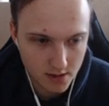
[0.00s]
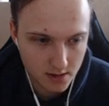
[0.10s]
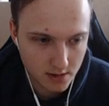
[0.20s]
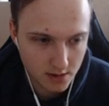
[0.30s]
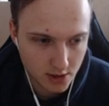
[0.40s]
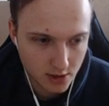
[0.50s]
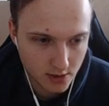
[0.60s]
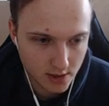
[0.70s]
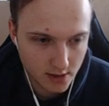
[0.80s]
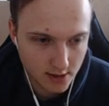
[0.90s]
э, что
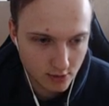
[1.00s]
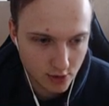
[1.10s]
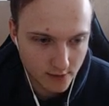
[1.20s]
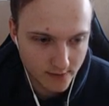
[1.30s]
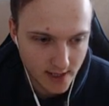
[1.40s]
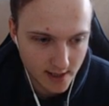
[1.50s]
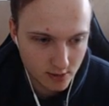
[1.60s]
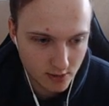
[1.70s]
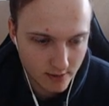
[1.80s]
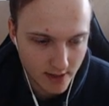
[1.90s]
здесь лучше взять,
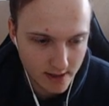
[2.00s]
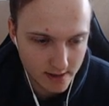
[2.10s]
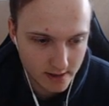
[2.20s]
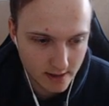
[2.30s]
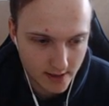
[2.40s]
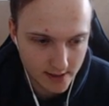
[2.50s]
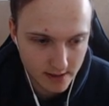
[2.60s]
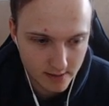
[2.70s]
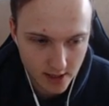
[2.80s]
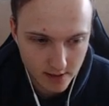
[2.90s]
ну давай, давайте,
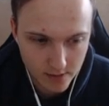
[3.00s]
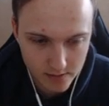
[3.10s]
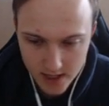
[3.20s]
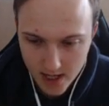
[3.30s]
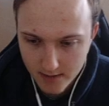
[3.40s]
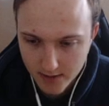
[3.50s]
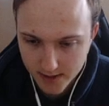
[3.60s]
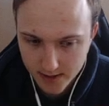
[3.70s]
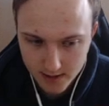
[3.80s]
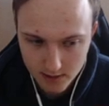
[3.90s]
наверное, поменяем
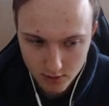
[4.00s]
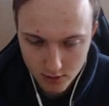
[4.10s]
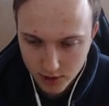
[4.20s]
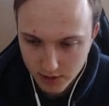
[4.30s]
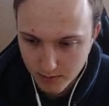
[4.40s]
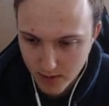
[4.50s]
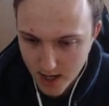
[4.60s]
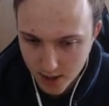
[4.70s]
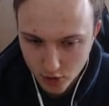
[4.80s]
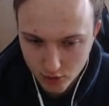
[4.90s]
резист от
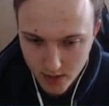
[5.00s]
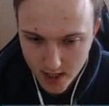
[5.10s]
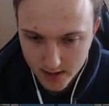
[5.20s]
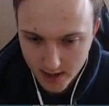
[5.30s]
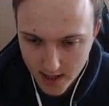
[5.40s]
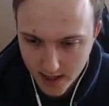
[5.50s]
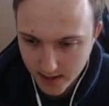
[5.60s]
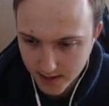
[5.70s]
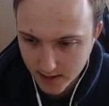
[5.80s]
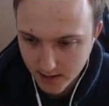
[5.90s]
Magnum ума на
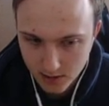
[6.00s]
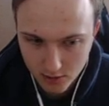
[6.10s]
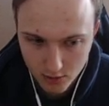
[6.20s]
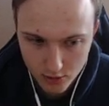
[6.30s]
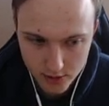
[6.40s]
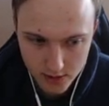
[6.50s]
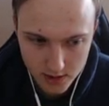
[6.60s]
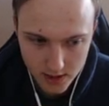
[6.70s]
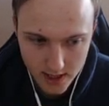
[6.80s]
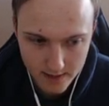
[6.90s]
резист от
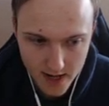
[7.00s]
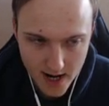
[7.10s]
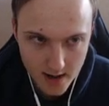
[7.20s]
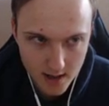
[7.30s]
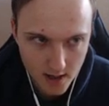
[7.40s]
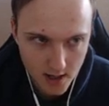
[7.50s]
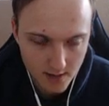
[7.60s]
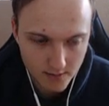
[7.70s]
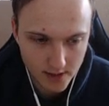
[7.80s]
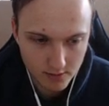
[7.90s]
грома,
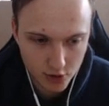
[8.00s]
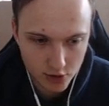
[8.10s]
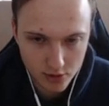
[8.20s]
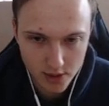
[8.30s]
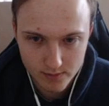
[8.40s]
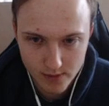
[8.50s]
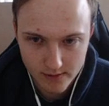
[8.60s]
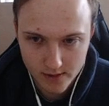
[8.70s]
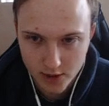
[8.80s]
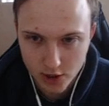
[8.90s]
потому что у нас
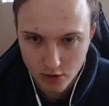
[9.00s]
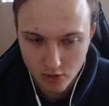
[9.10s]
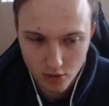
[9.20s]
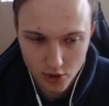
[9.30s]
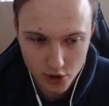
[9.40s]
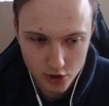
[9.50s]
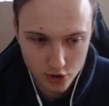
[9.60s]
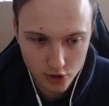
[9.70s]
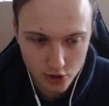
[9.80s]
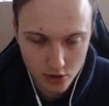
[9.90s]
появилось очень
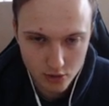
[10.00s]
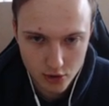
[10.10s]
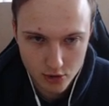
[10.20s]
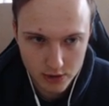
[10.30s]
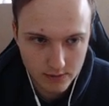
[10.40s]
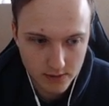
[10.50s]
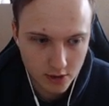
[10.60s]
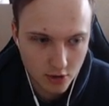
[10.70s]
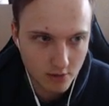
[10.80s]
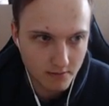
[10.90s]
жесткое устройство на
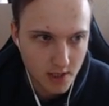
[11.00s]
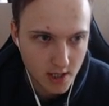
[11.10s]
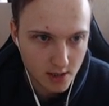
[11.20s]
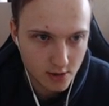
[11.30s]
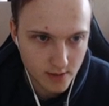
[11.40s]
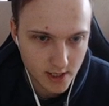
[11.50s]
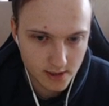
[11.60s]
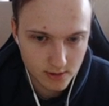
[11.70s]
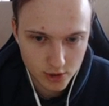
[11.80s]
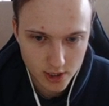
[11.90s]
гром. у меня
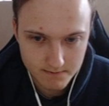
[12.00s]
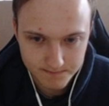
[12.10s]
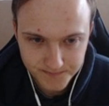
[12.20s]
есть уже